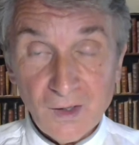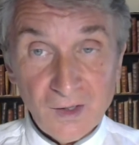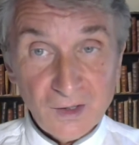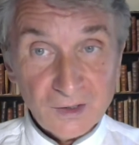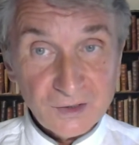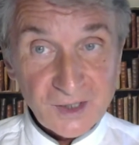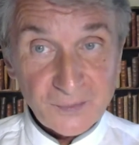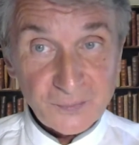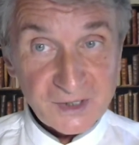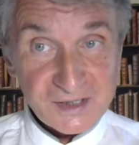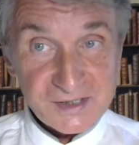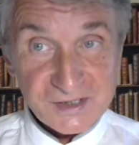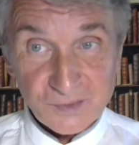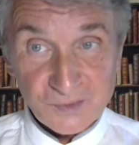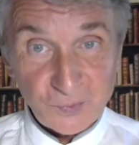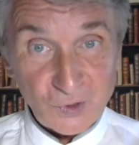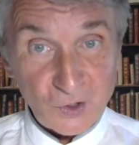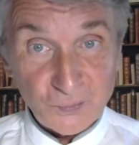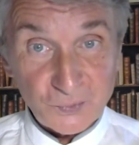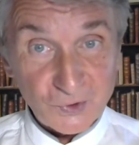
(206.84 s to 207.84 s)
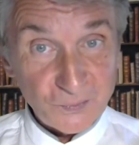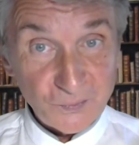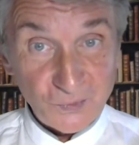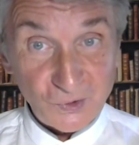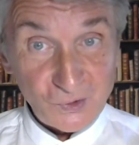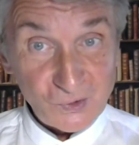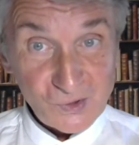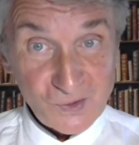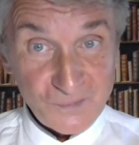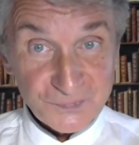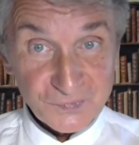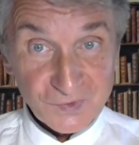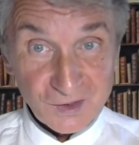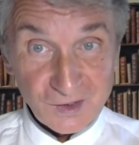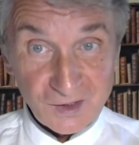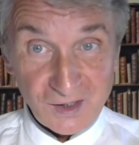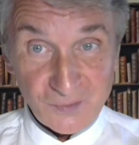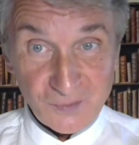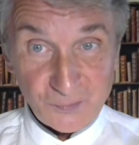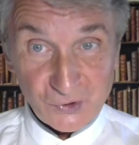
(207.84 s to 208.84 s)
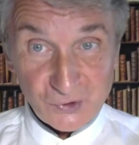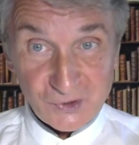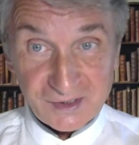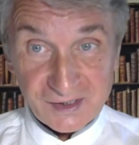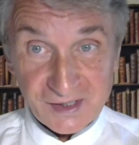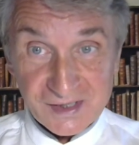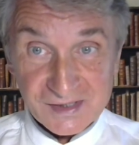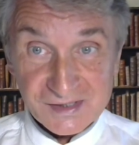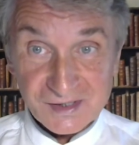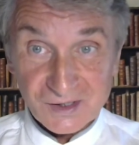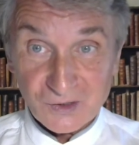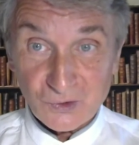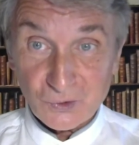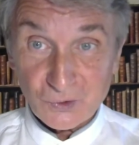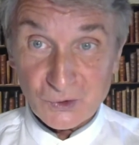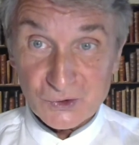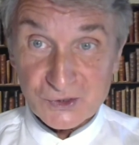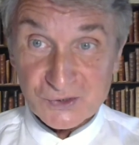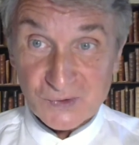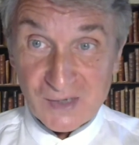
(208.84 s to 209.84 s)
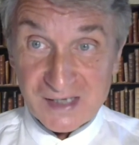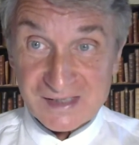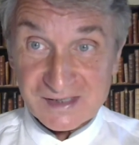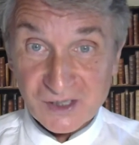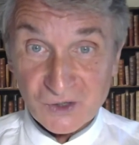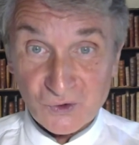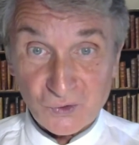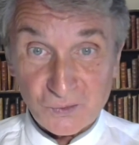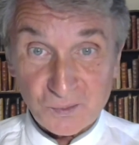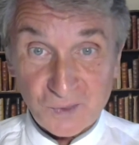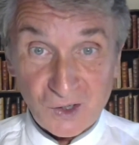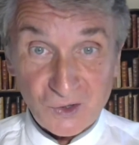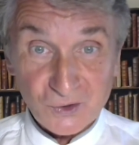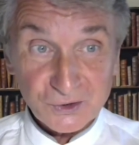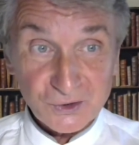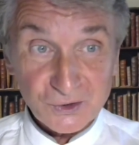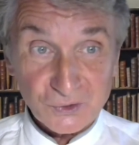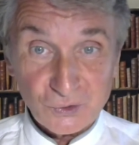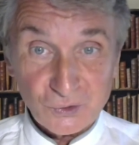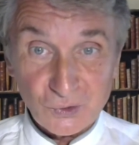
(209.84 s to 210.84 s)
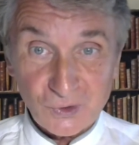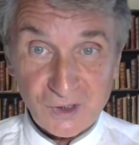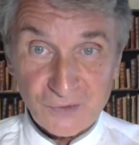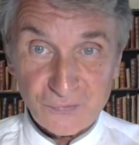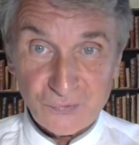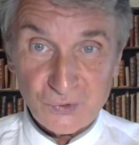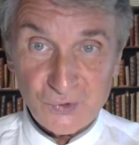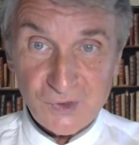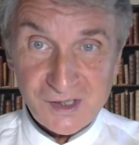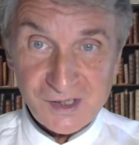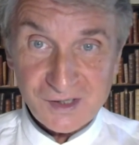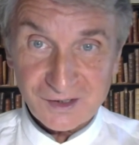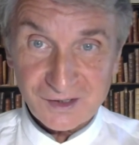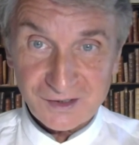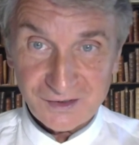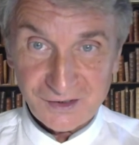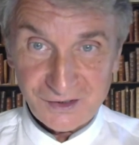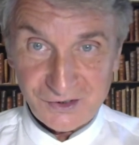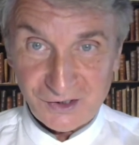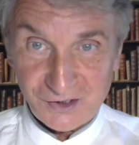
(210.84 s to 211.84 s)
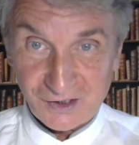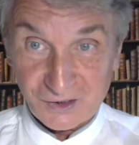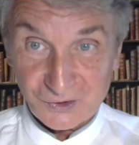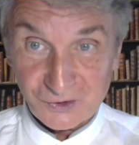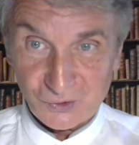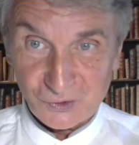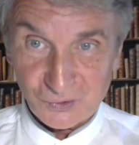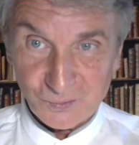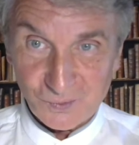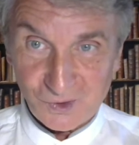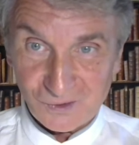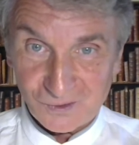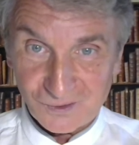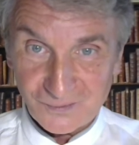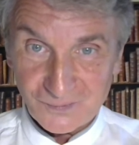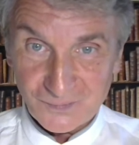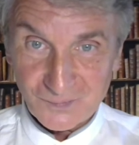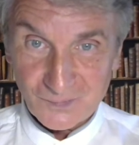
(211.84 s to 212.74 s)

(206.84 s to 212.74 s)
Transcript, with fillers: D'après ses propres mots, la poétesse reçoit ses commandes de l'avenir directement.